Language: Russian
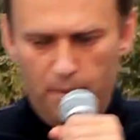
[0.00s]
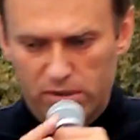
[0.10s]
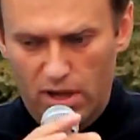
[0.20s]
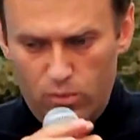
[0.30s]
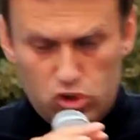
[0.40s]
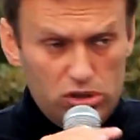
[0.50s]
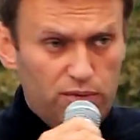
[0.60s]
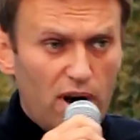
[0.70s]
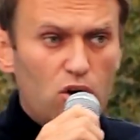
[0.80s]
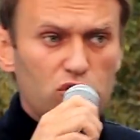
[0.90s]
потому что
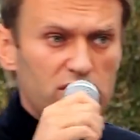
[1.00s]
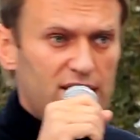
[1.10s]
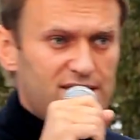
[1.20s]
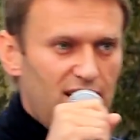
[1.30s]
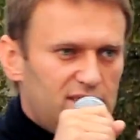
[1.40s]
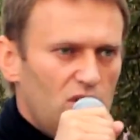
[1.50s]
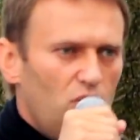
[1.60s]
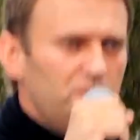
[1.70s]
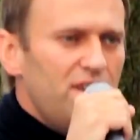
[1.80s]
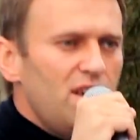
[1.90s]
два года назад
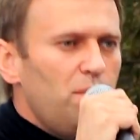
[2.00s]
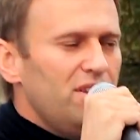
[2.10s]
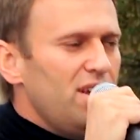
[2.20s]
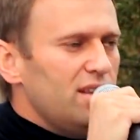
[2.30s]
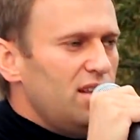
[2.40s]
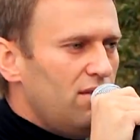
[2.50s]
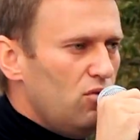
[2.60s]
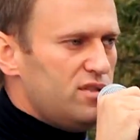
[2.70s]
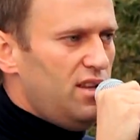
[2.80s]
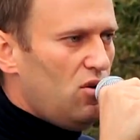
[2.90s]
у меня не было ни
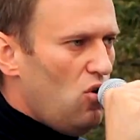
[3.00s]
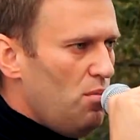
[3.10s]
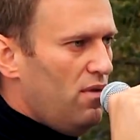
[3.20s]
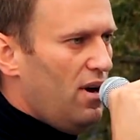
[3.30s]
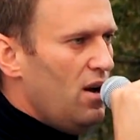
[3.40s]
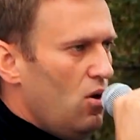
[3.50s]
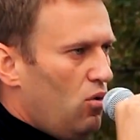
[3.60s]
одного знакомого,